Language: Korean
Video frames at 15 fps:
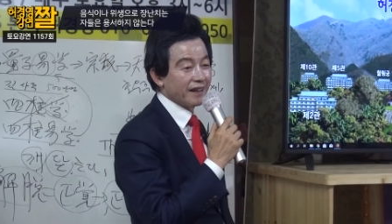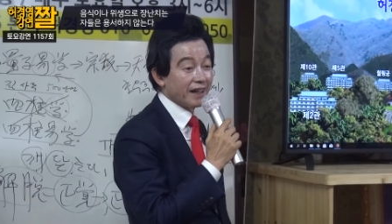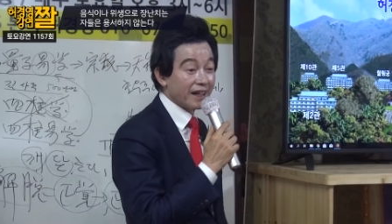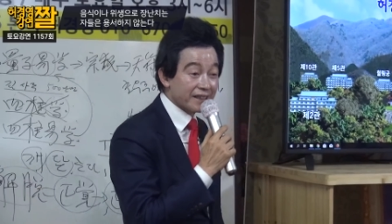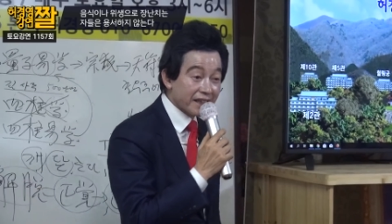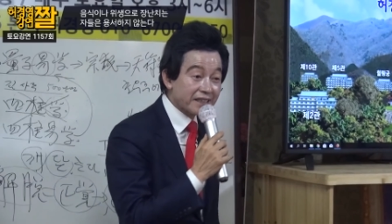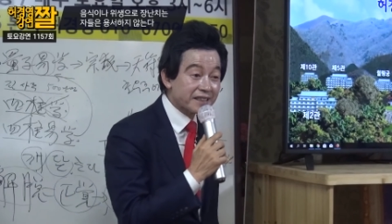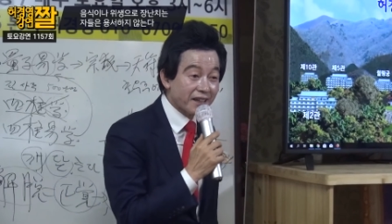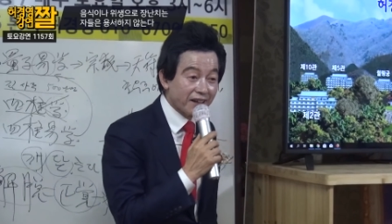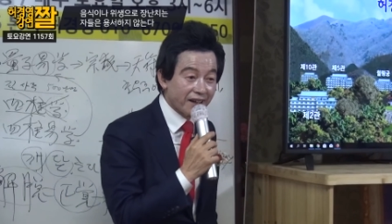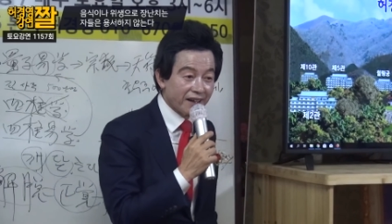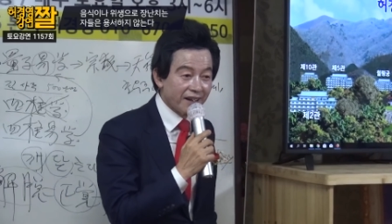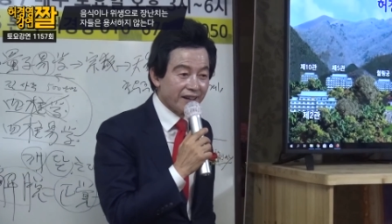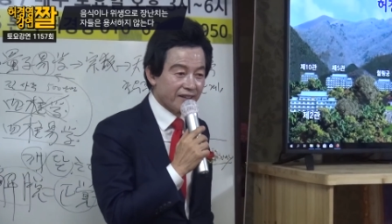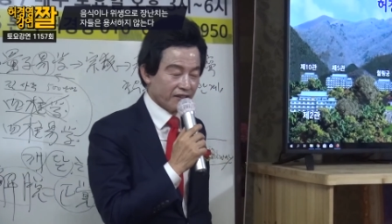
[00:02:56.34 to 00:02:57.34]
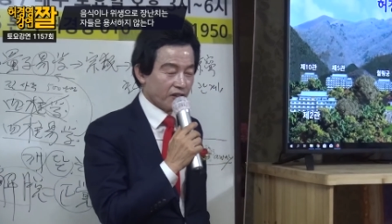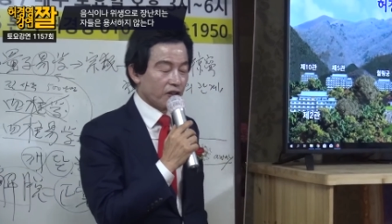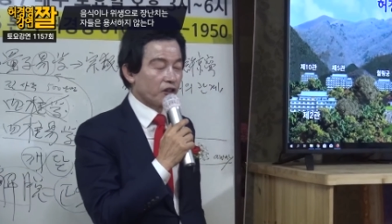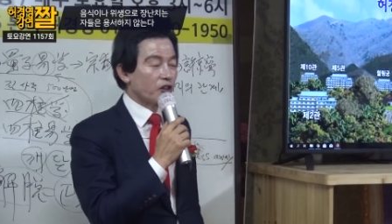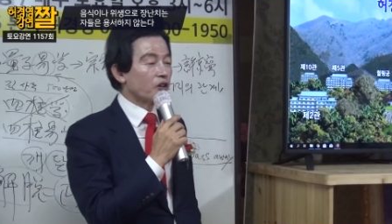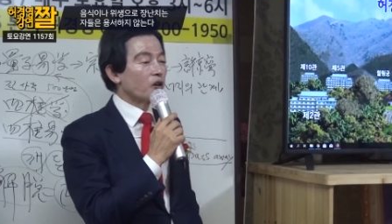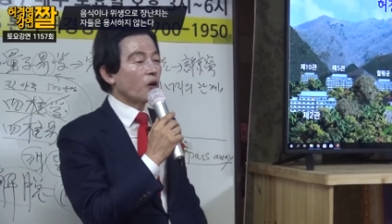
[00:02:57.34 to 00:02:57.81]
알겠죠?
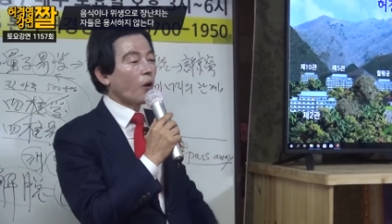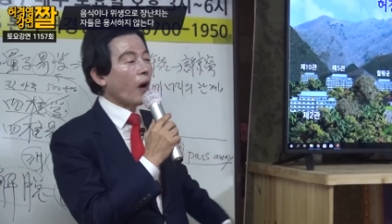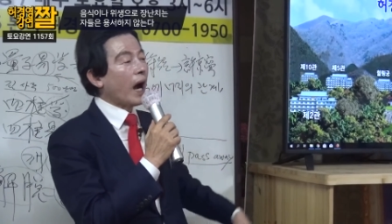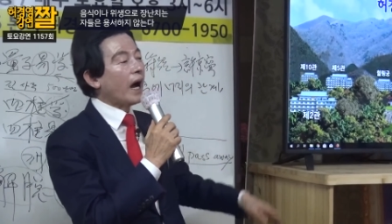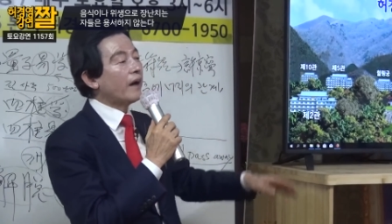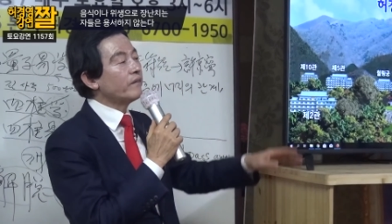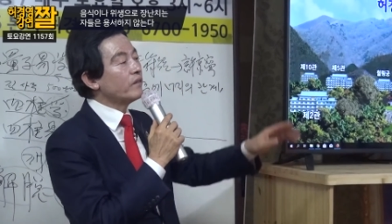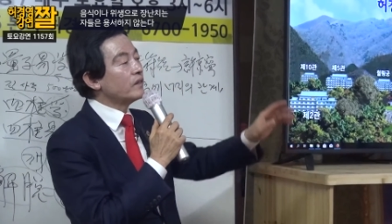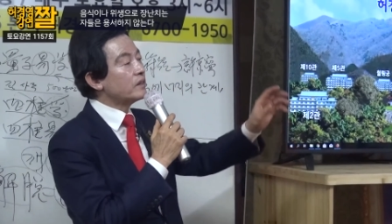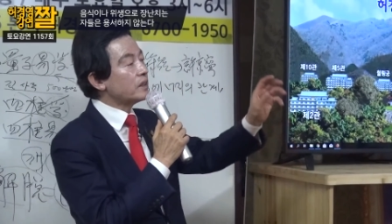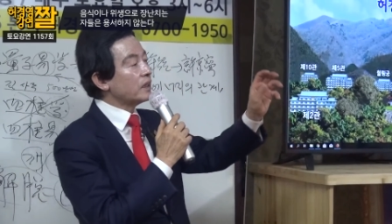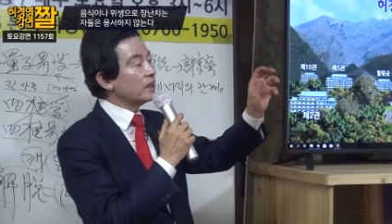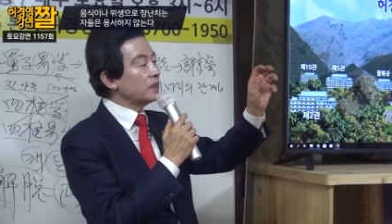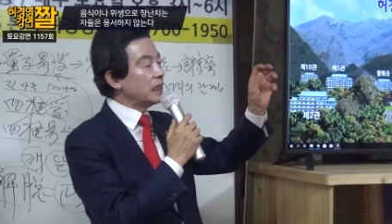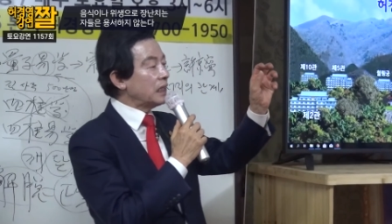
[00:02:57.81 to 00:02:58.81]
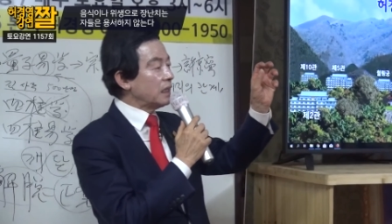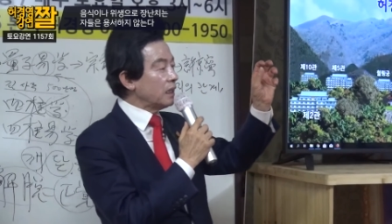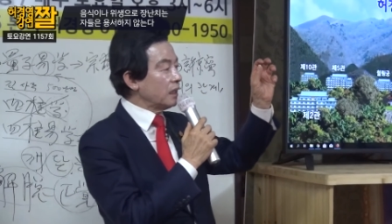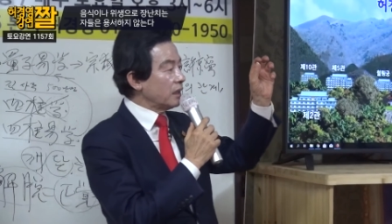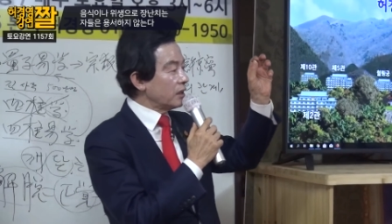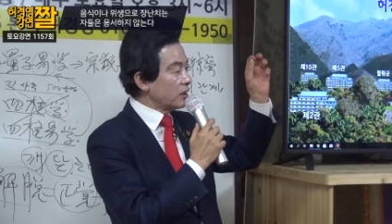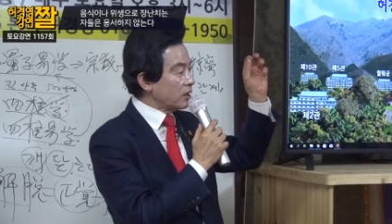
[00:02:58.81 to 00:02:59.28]
네.
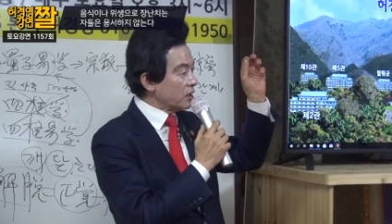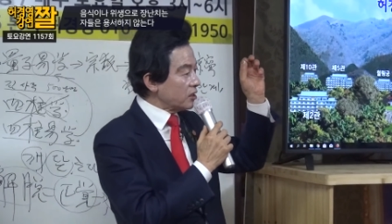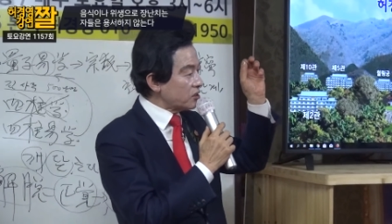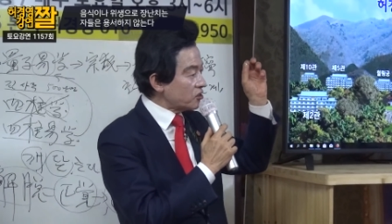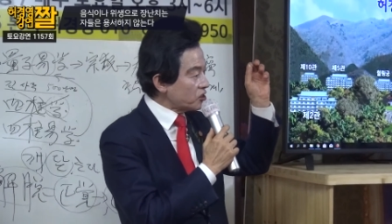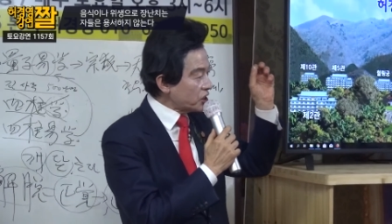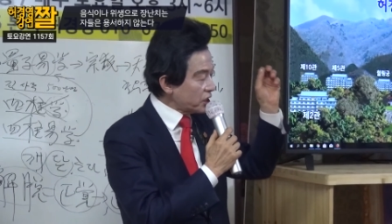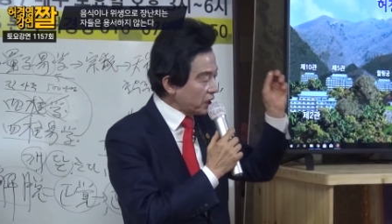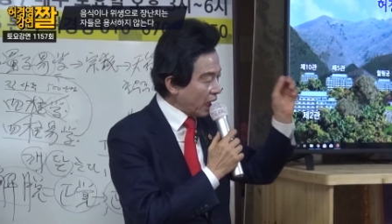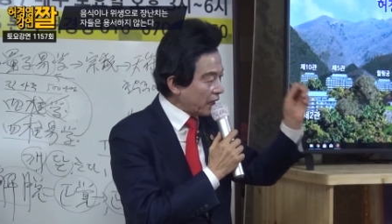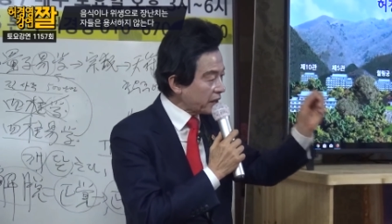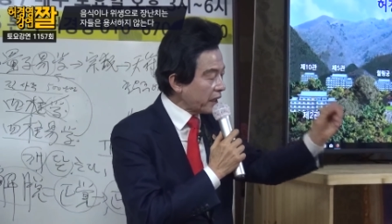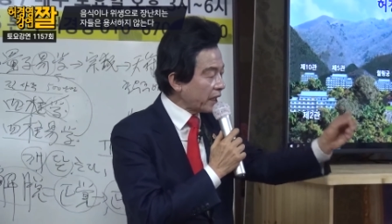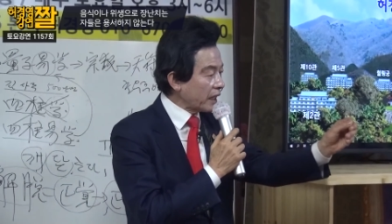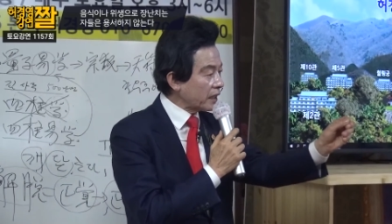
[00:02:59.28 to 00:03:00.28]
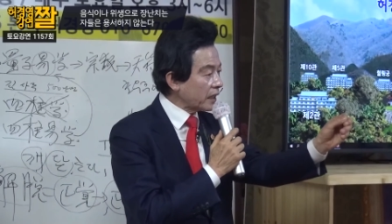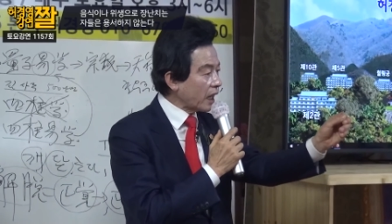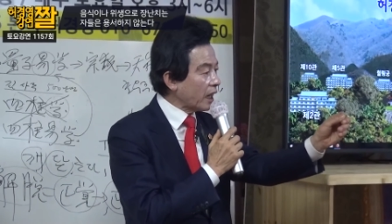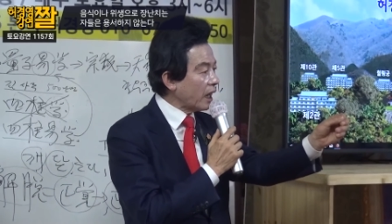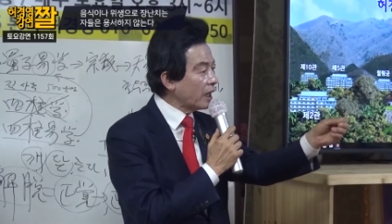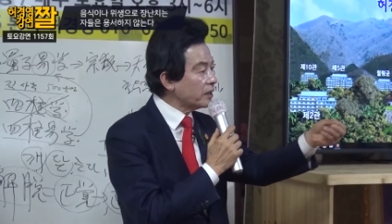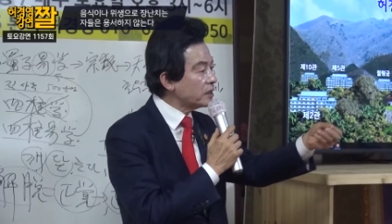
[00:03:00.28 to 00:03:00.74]
완전히
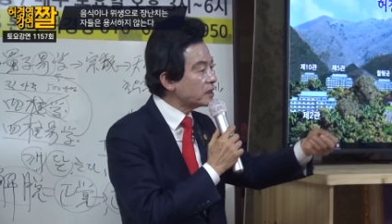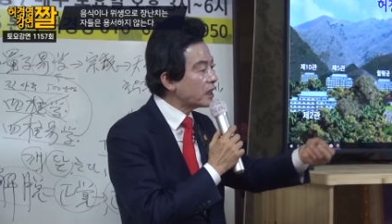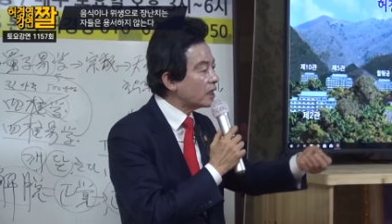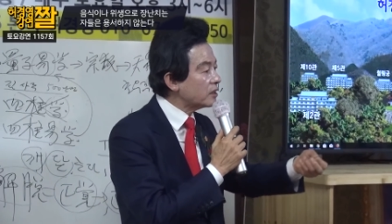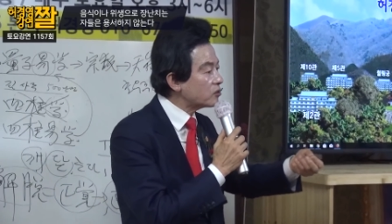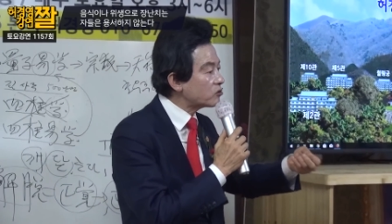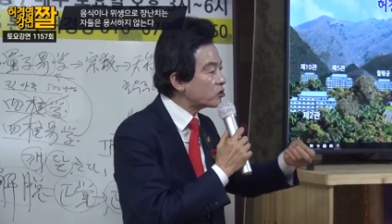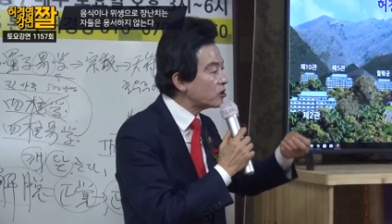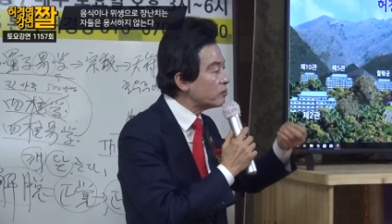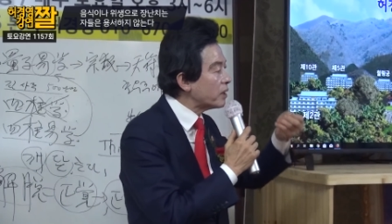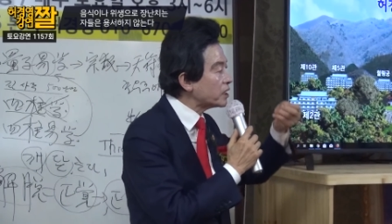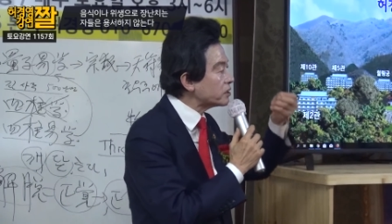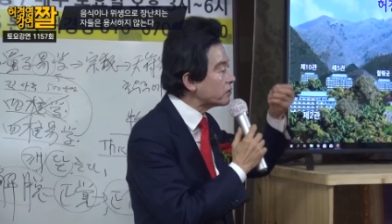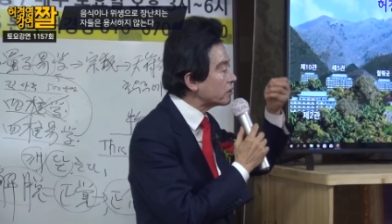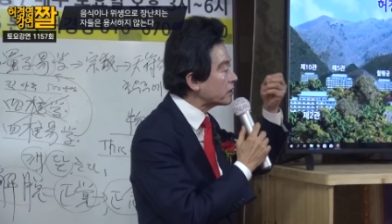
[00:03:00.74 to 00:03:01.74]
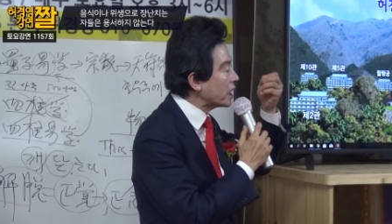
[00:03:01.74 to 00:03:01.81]
친환경에다가 인간이 둘러 마셔도